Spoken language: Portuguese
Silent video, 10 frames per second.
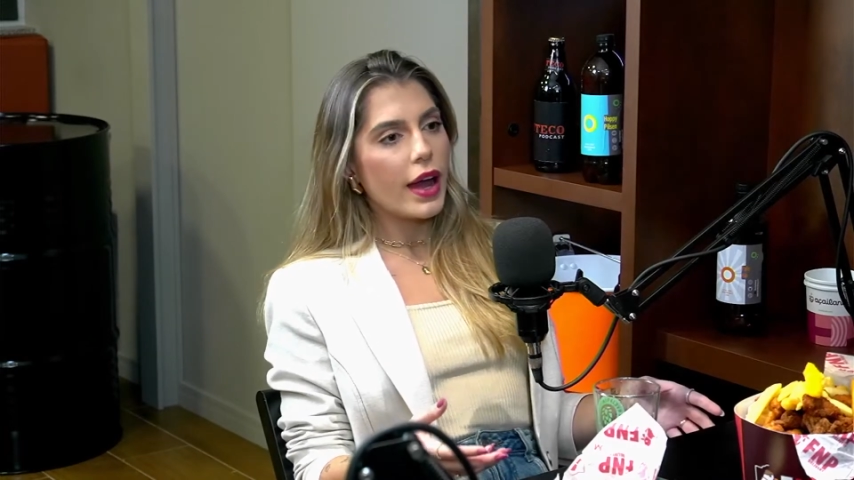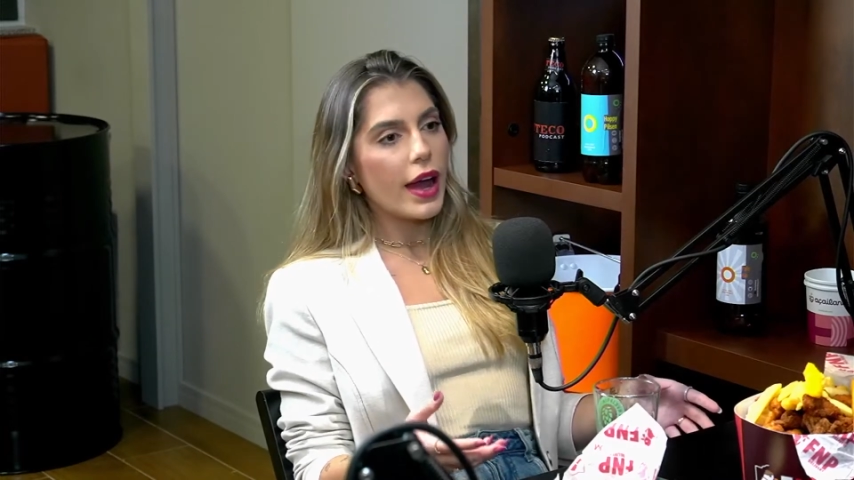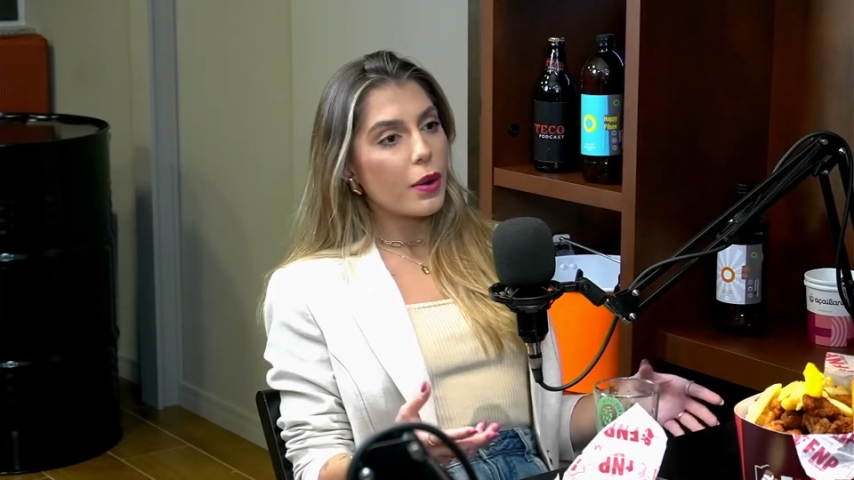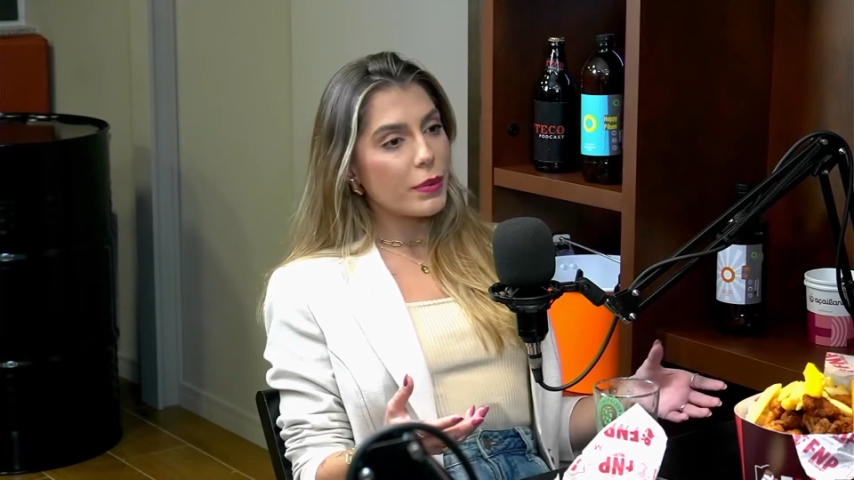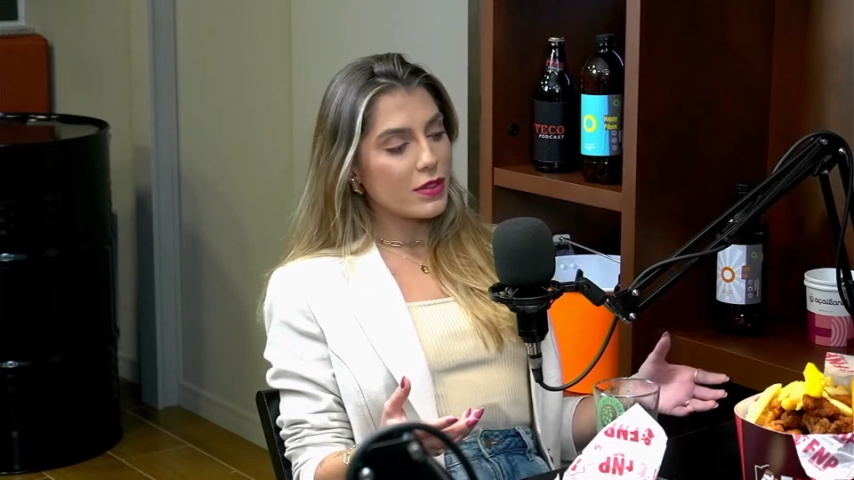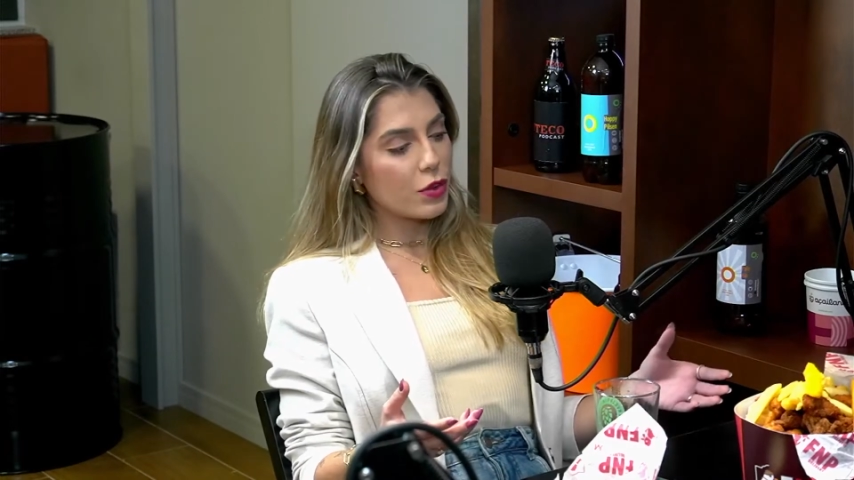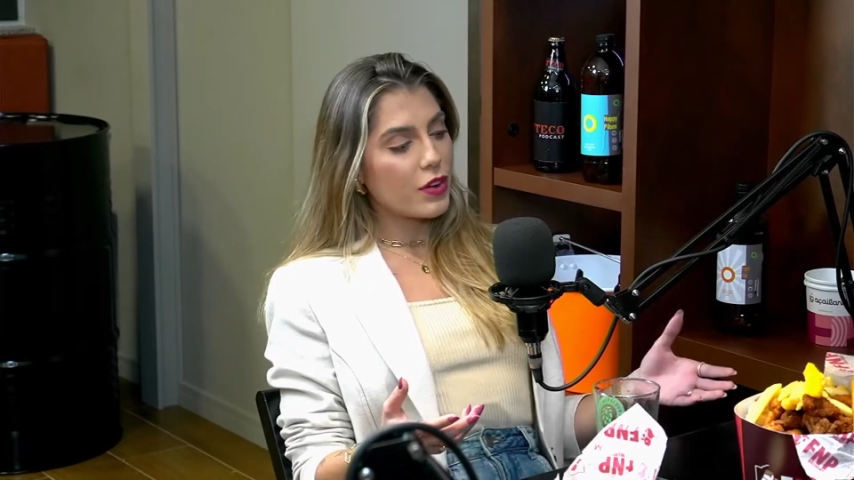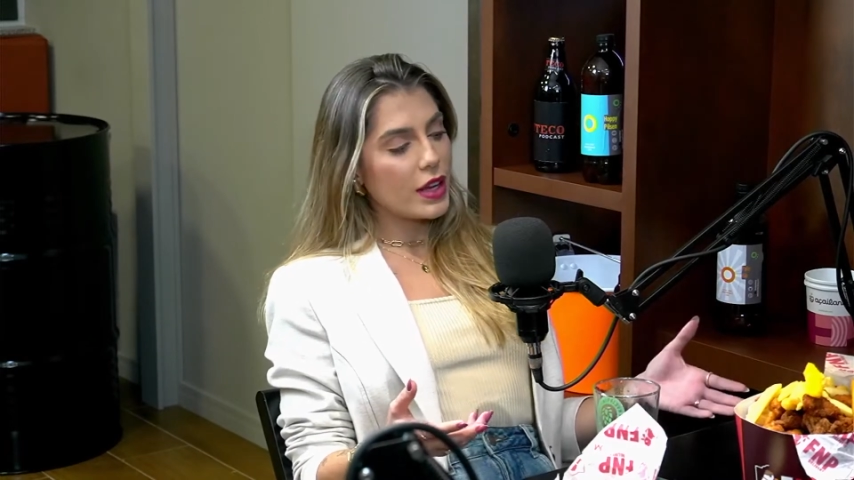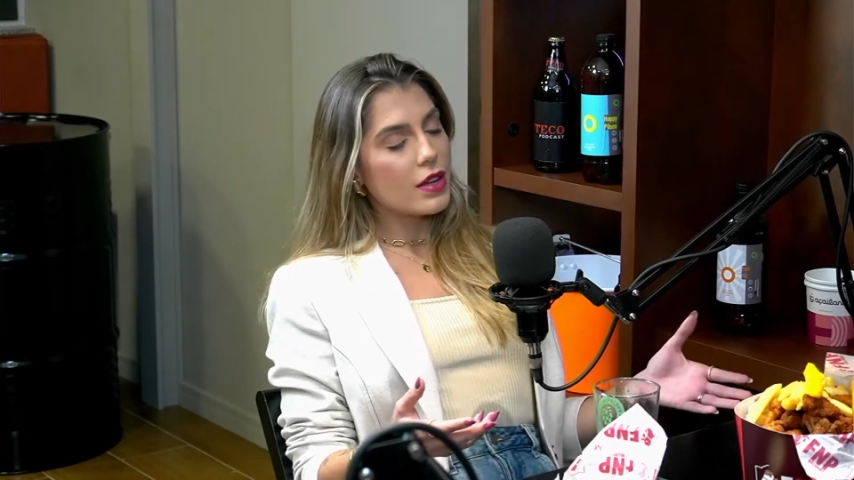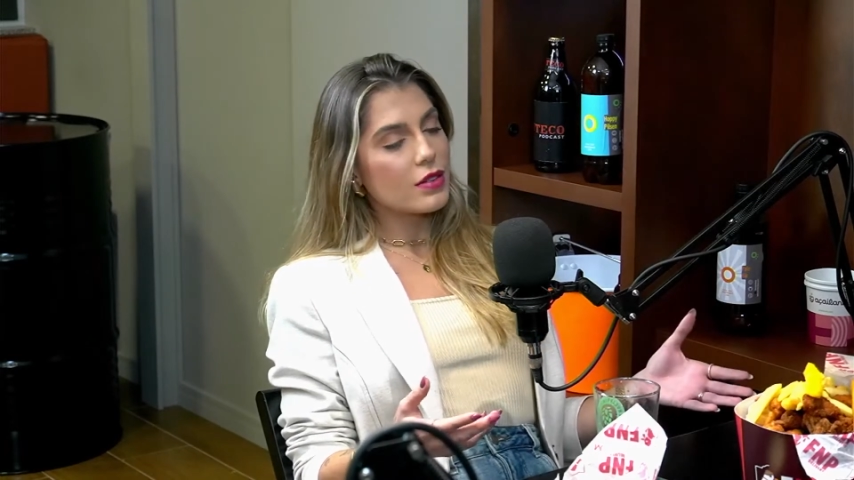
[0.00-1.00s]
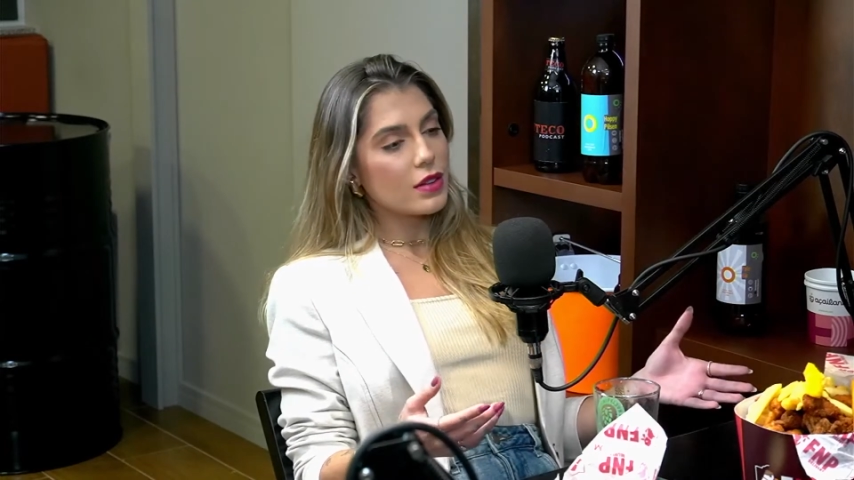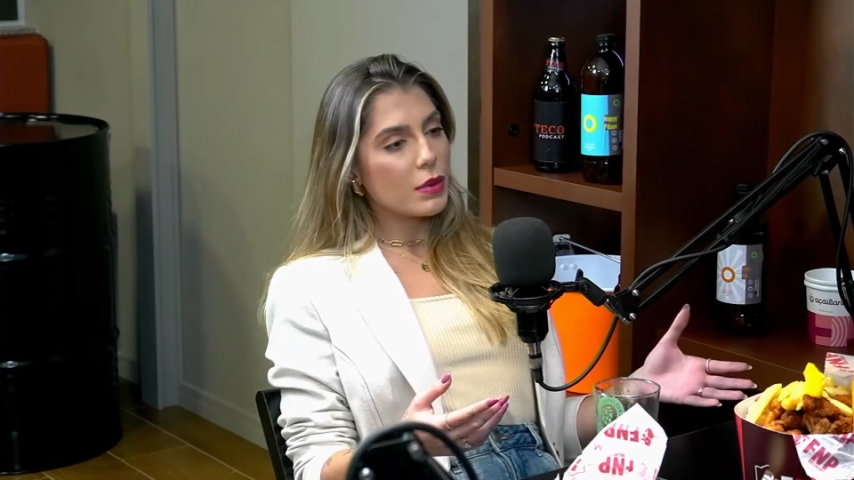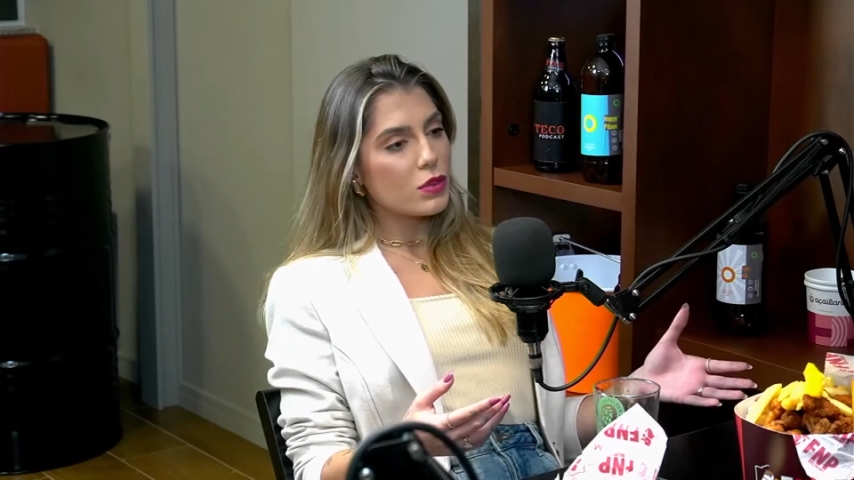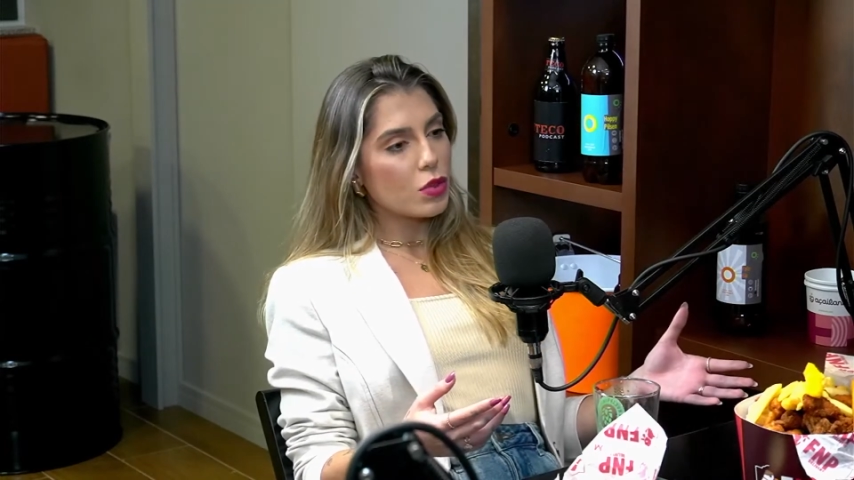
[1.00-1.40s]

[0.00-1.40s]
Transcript: É, mas eu falei exatamente